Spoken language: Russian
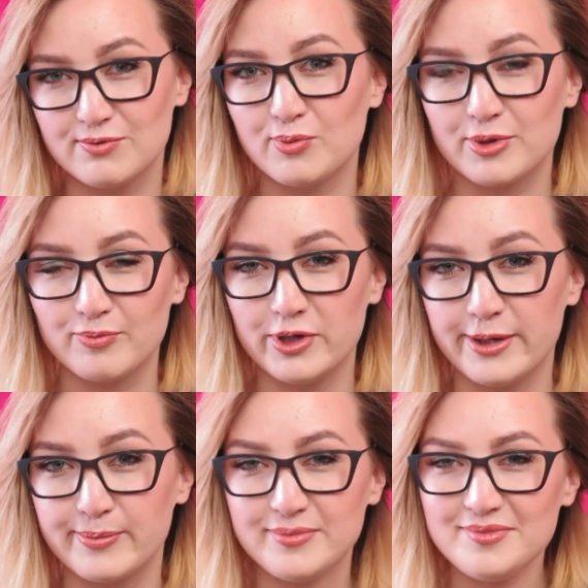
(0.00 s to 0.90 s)

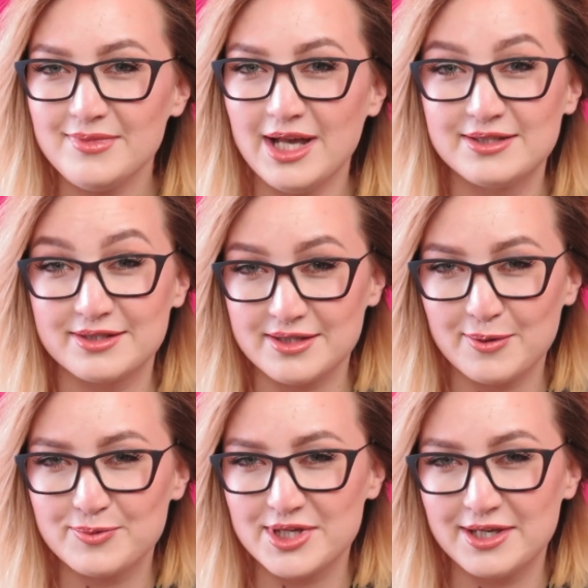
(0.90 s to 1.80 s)
проблем. На
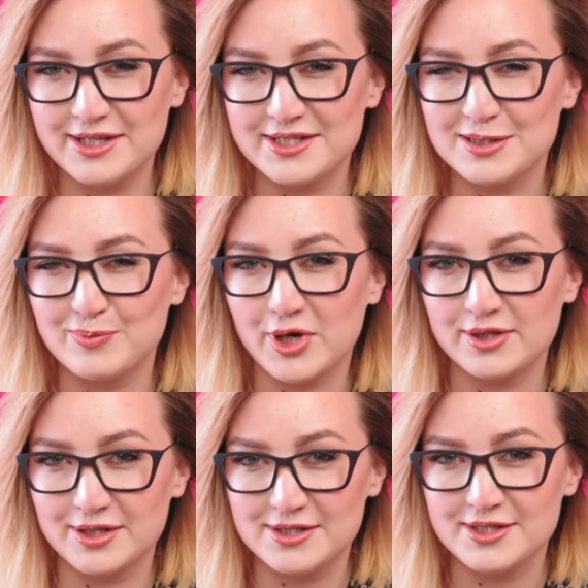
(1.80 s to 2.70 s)
самом деле, если
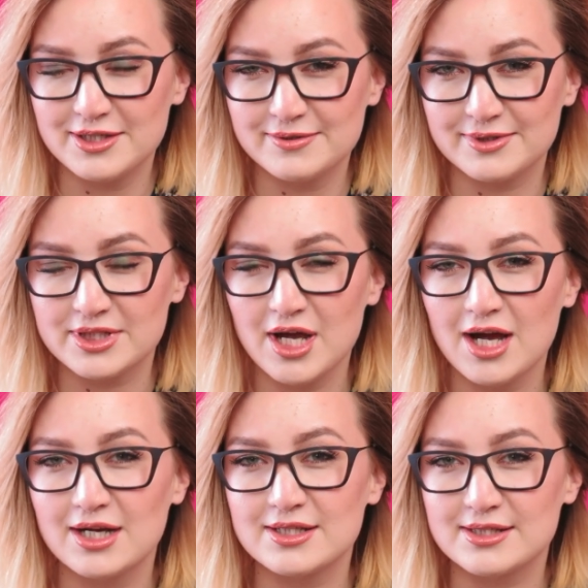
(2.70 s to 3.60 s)
проанализировать,
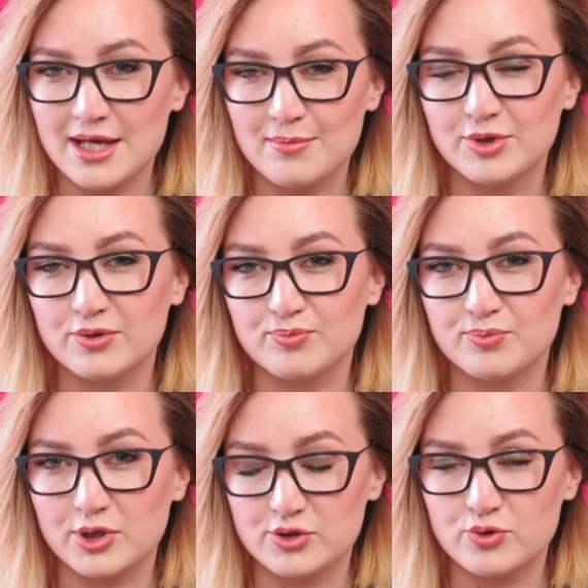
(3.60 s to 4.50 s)
самый
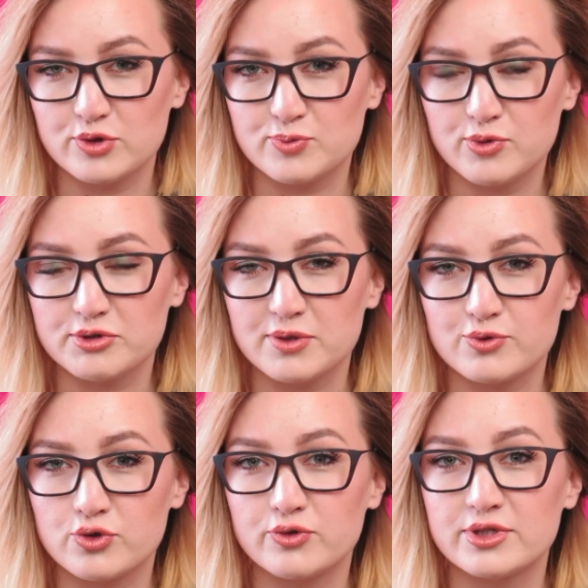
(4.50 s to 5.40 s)
простой способ
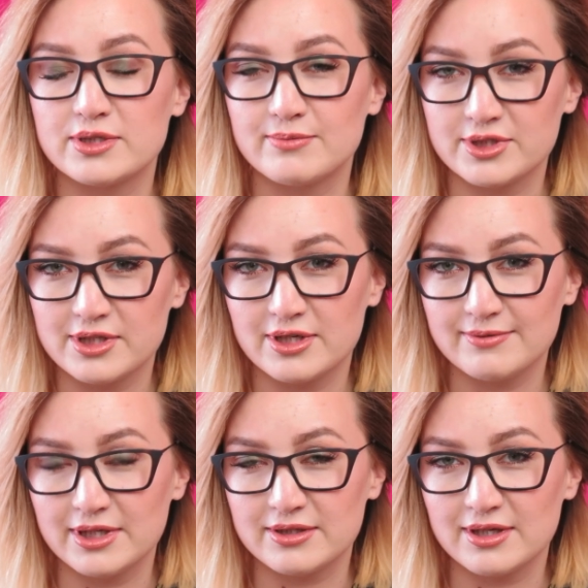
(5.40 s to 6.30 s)
что-то
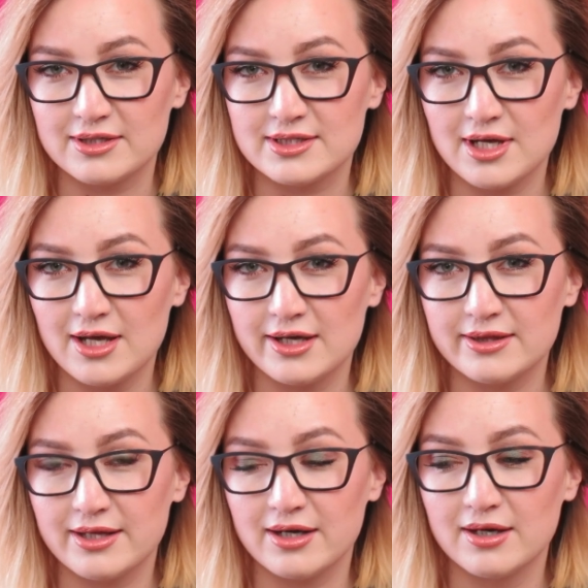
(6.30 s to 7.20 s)
замаскировать на лице –
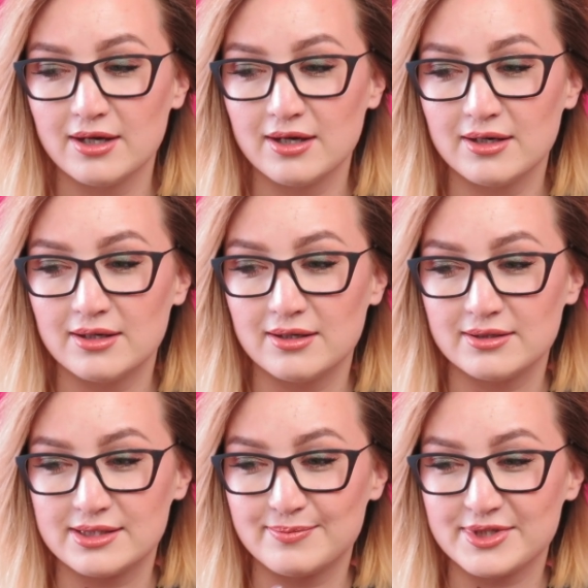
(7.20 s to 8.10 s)
это а,
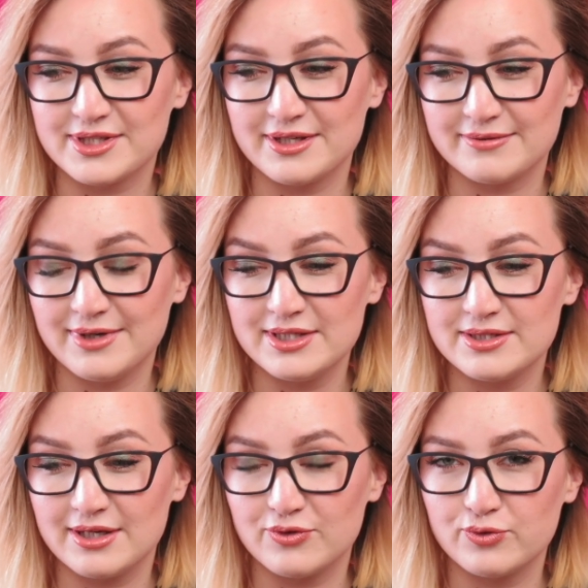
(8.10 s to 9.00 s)
замаскировать
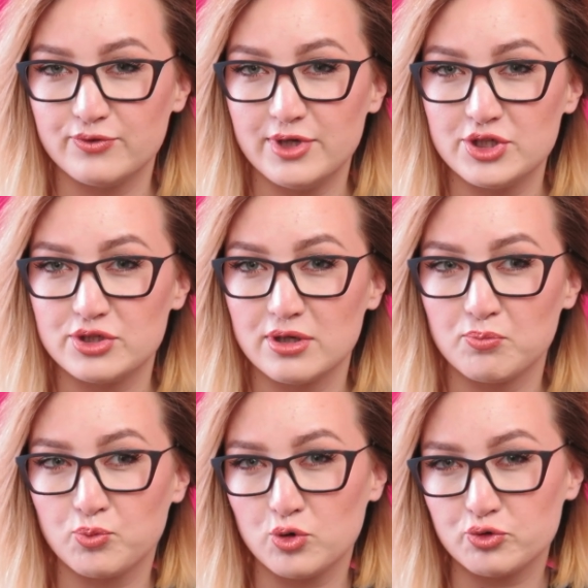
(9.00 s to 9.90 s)
эту вещь
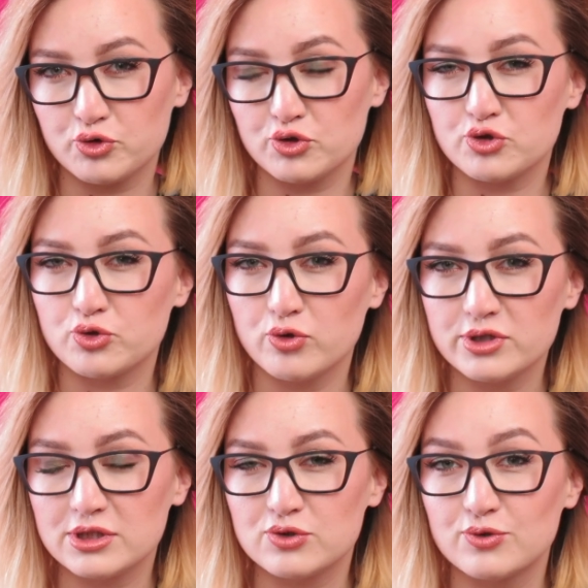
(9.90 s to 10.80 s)
под
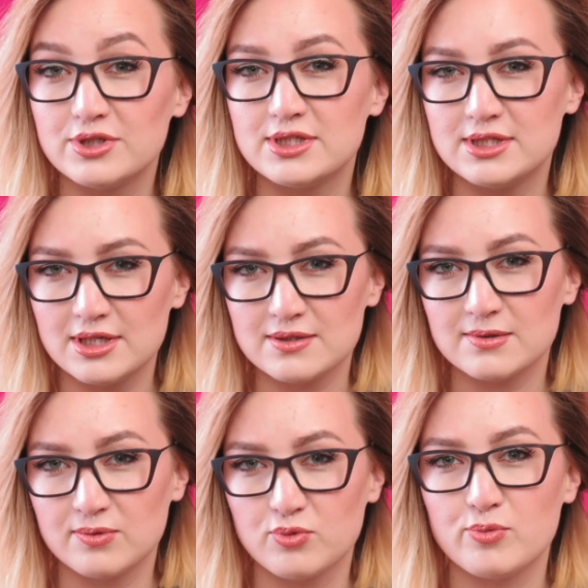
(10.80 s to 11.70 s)
что-то, что
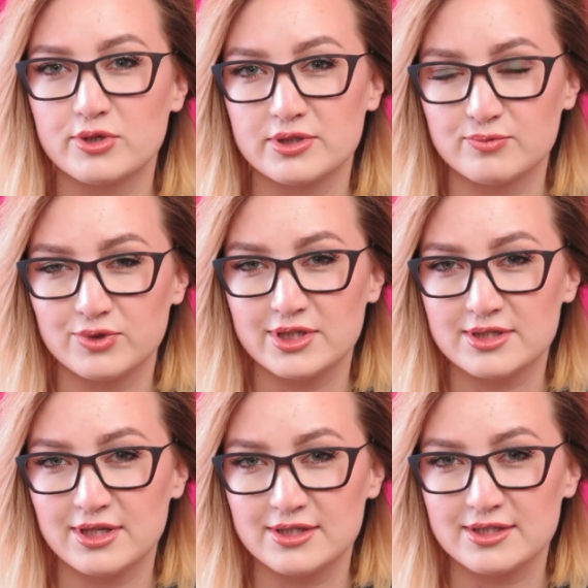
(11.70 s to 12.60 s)
естественным образом у нас
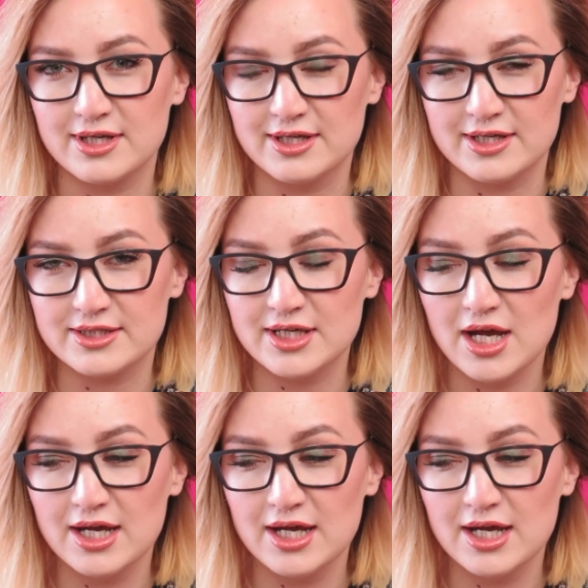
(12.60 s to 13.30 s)
на лице есть.